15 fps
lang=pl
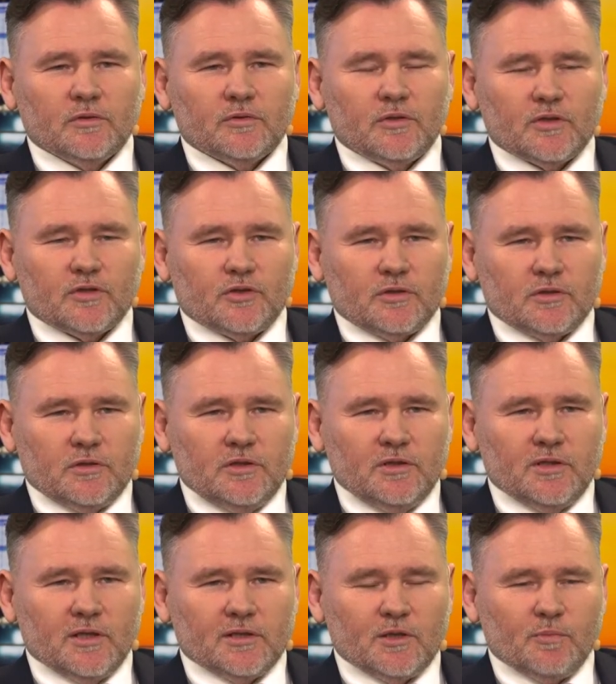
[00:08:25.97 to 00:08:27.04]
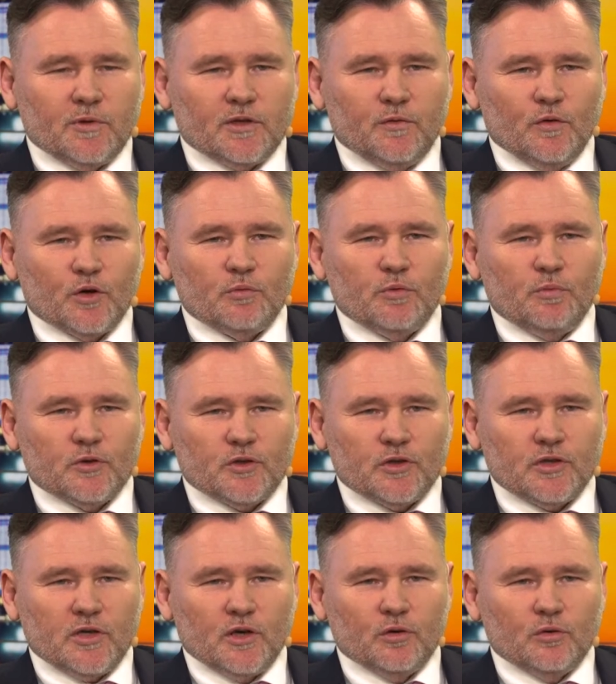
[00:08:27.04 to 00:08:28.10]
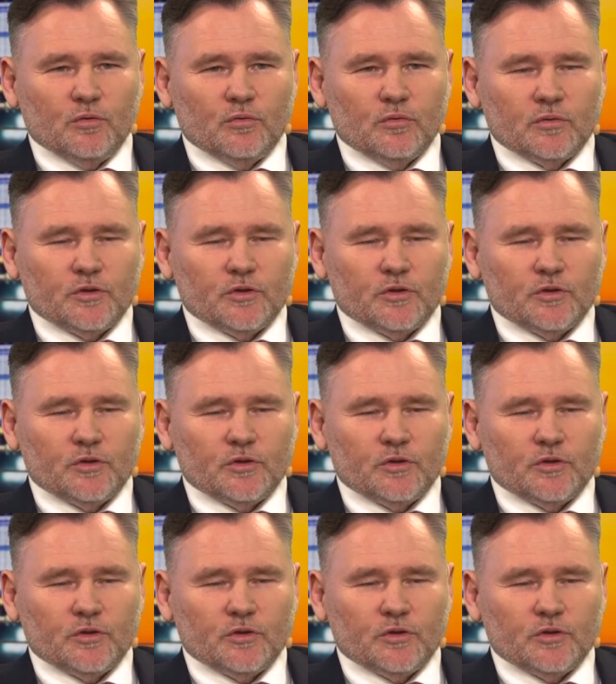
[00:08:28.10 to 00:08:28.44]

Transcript: to czy ile te platformy pożyczają